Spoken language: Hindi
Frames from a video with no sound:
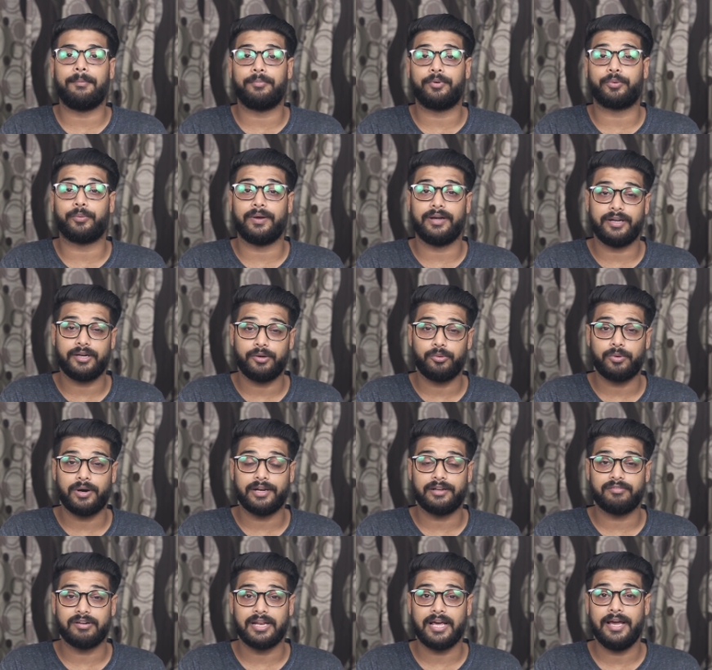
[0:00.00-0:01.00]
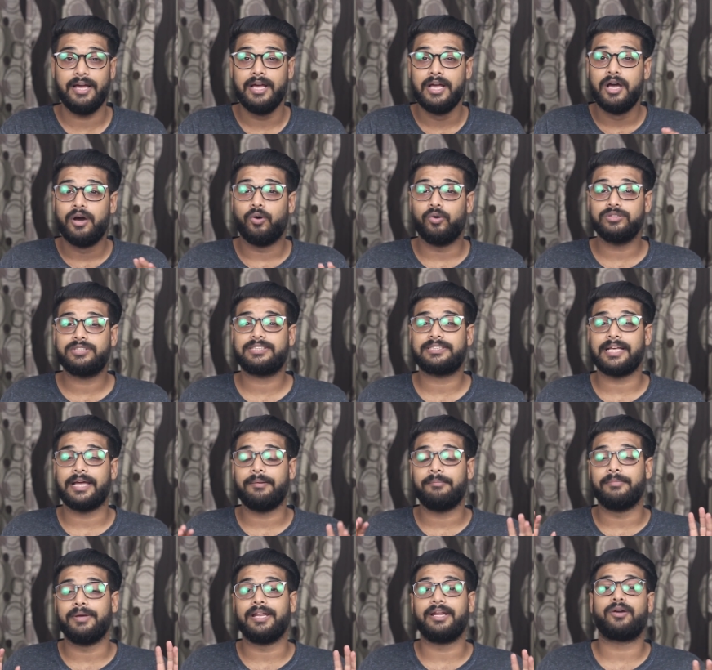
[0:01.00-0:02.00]
M22 आने वाला है
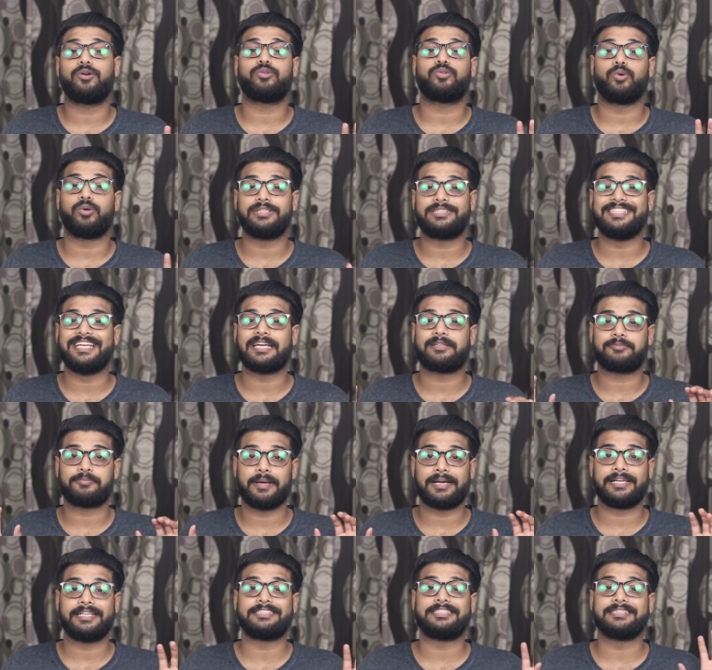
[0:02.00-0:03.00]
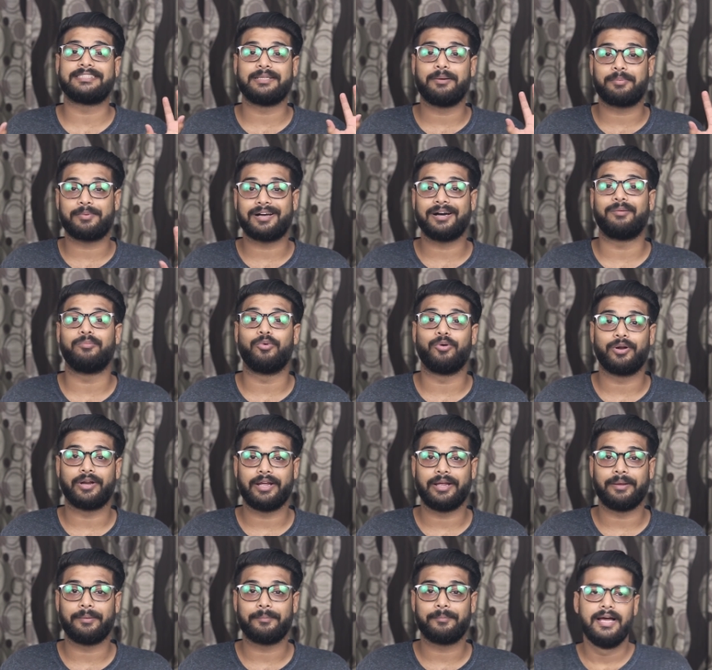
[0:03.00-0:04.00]
उससे मेरे को थोड़ी सी एक्सपेक्टेशंस अब कम हो
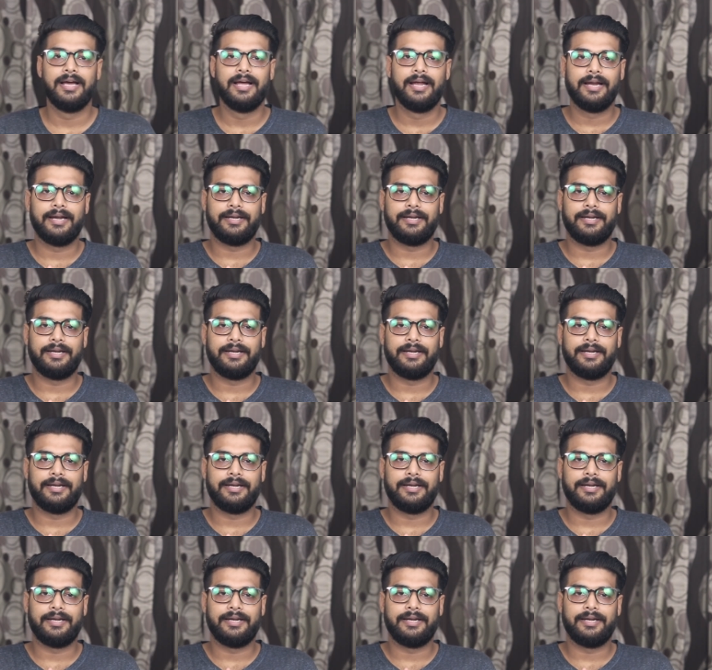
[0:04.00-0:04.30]
रही है